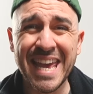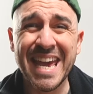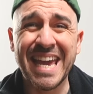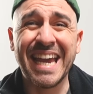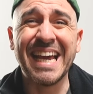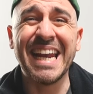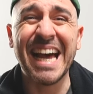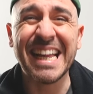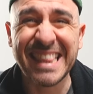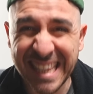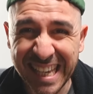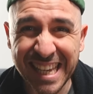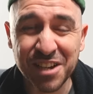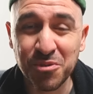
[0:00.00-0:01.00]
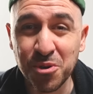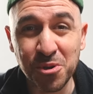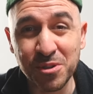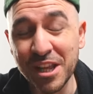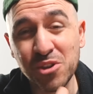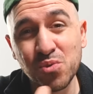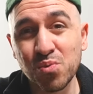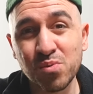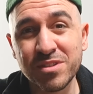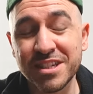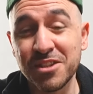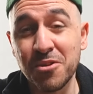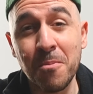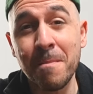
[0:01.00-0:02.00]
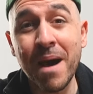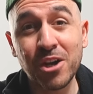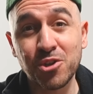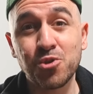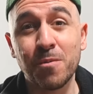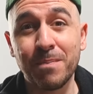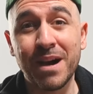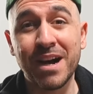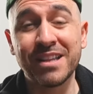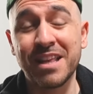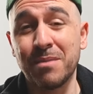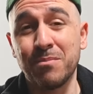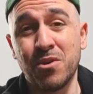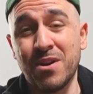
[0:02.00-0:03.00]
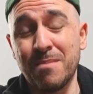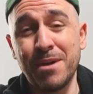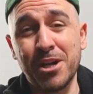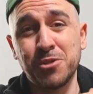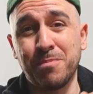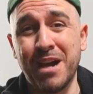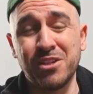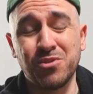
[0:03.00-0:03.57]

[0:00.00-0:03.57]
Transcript: éclatée qu'on connaît tous, qui ne marche pas tellement. Elle marche pas.